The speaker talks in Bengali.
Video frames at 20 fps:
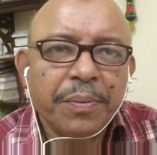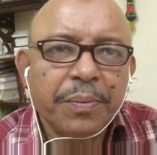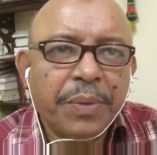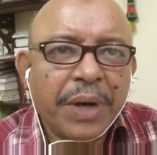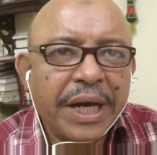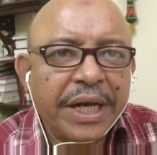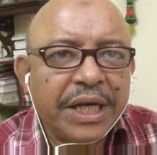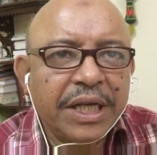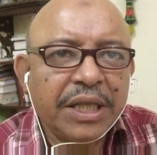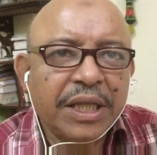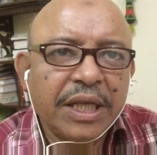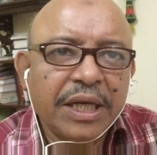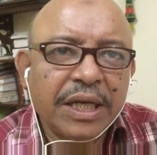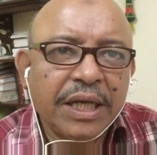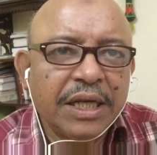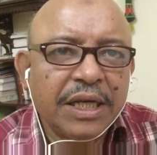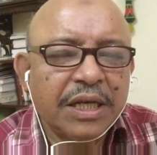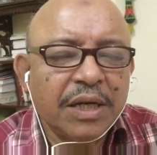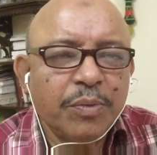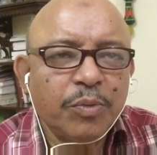বাইরের থেকে
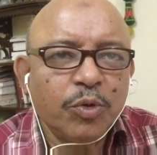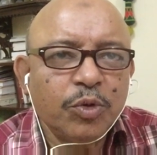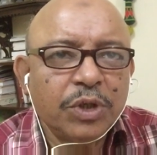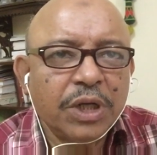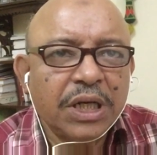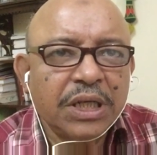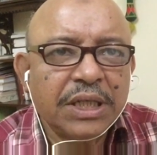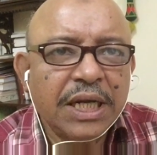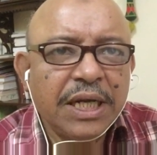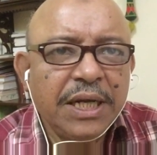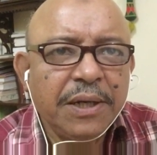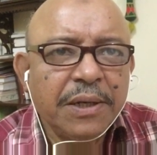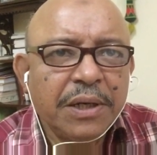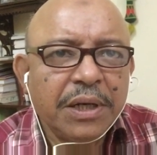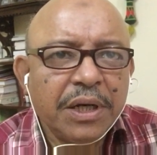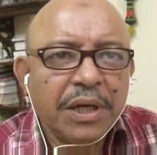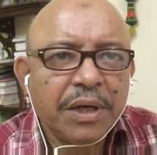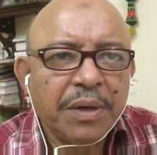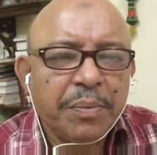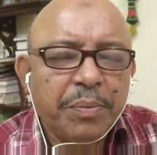এটা বোঝা যায়
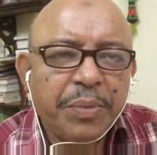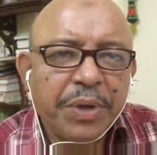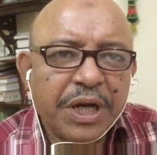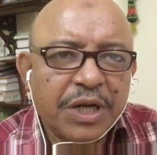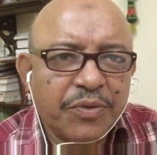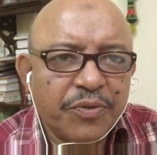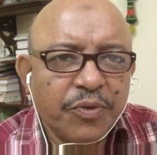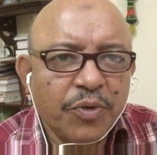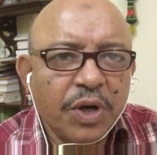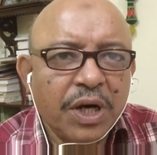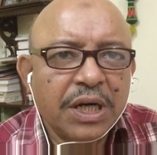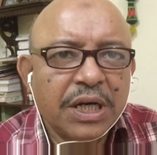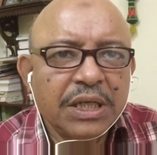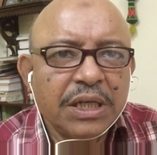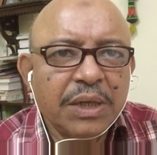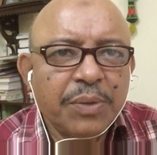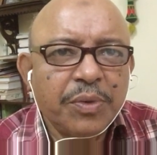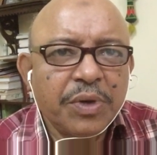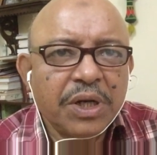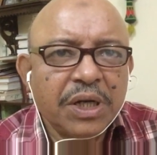পেট ফোলাটা
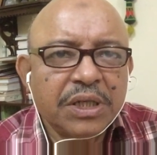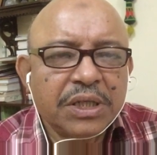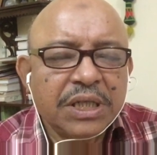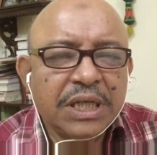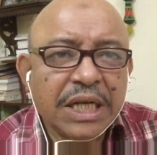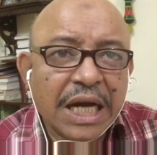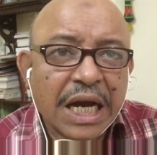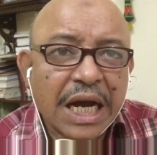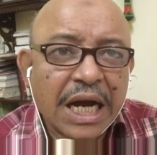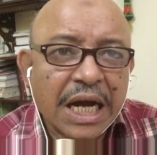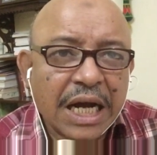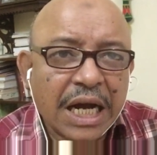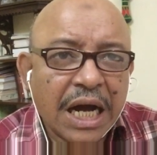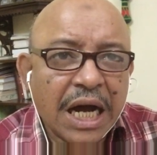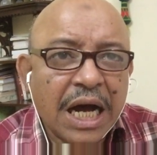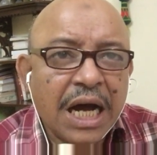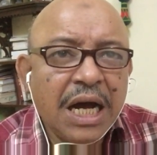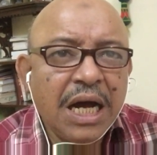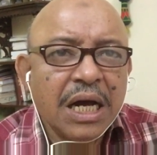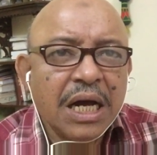যেমন আছে গা
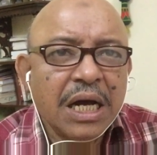ঘা